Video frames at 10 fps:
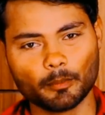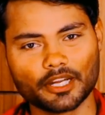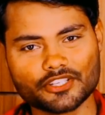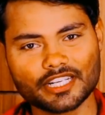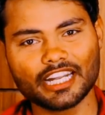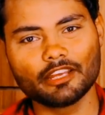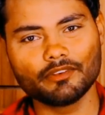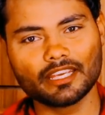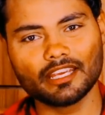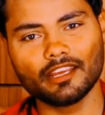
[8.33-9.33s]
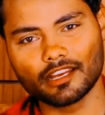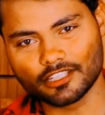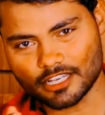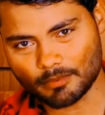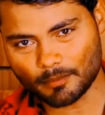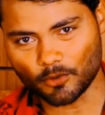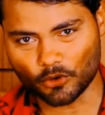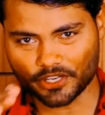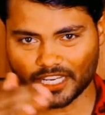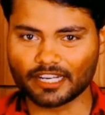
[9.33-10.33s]
मर्चेंट नेवी की जब हम
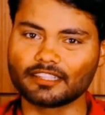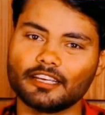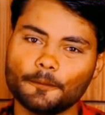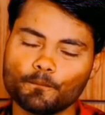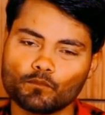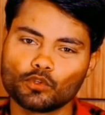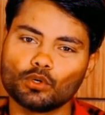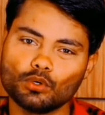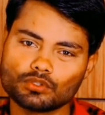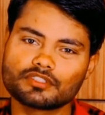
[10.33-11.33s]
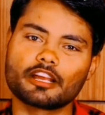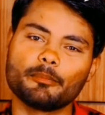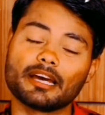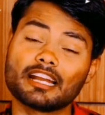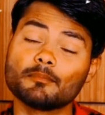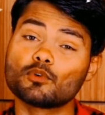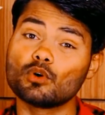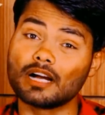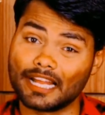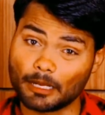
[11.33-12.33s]
नौकरी करते हैं तो उस दरमियान
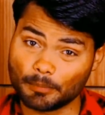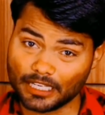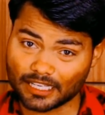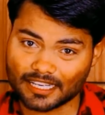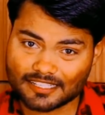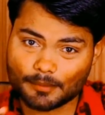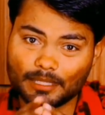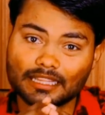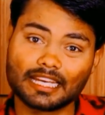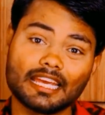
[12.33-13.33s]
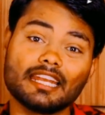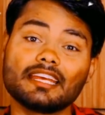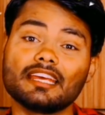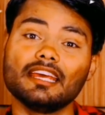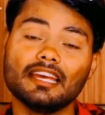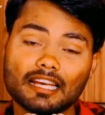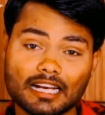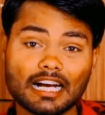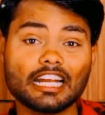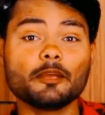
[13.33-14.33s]
हमको खाना पीना कैसा मिलता है यानी कि
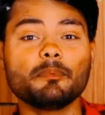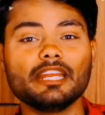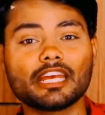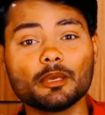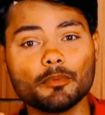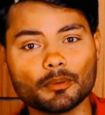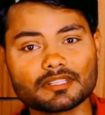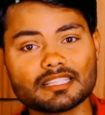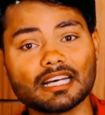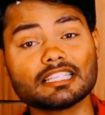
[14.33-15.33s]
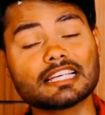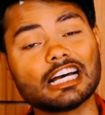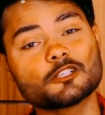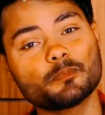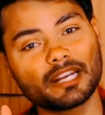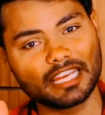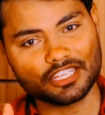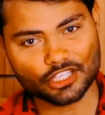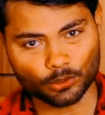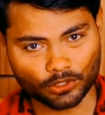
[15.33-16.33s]
खाने पीने की व्यवस्था जहाज़ पर
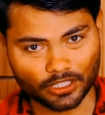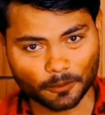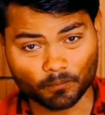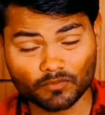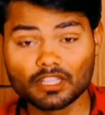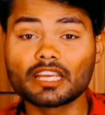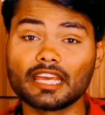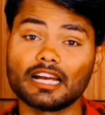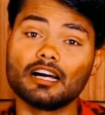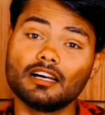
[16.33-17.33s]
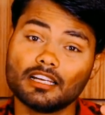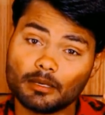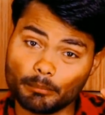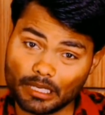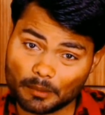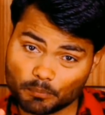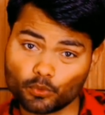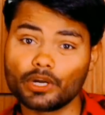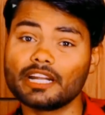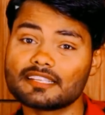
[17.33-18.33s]
कैसी होती है देखिएगा मैं
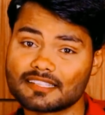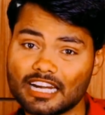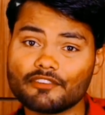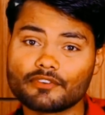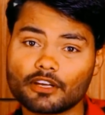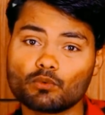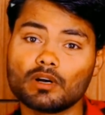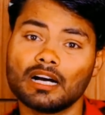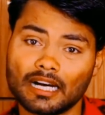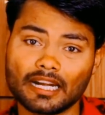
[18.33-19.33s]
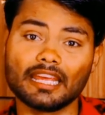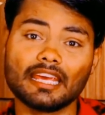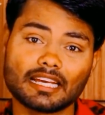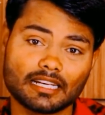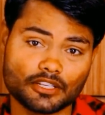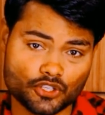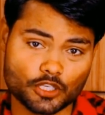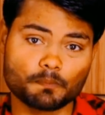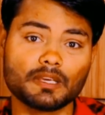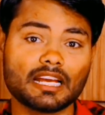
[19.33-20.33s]
पूरा डिस्क्राइब करूँगा हर एक
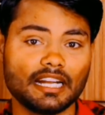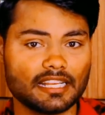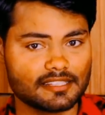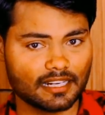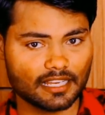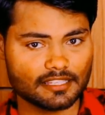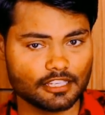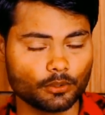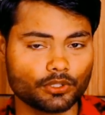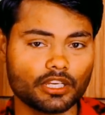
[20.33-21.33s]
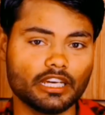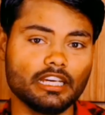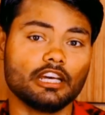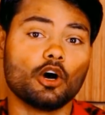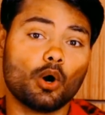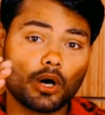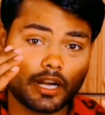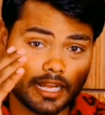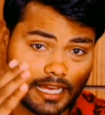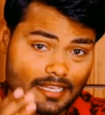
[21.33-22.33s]
शिप की कंडीशन कैसी होती है
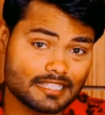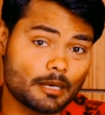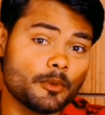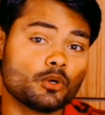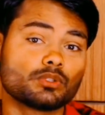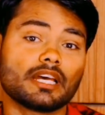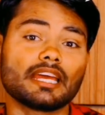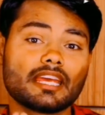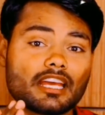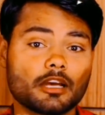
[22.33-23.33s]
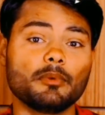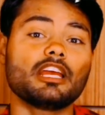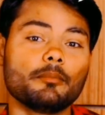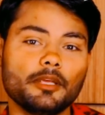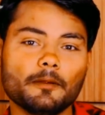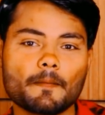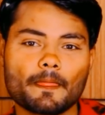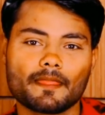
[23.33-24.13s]
और ऐसा भी होता है कि कभी कभी